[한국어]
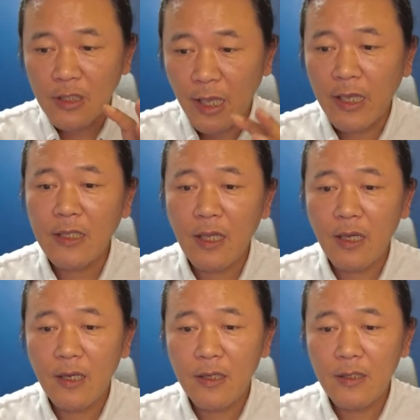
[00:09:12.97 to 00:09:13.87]

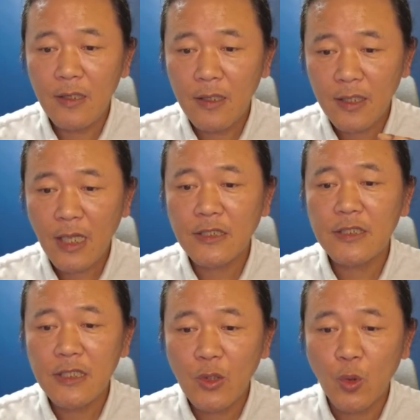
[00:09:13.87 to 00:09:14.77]
데이터를 그러니까 사진이나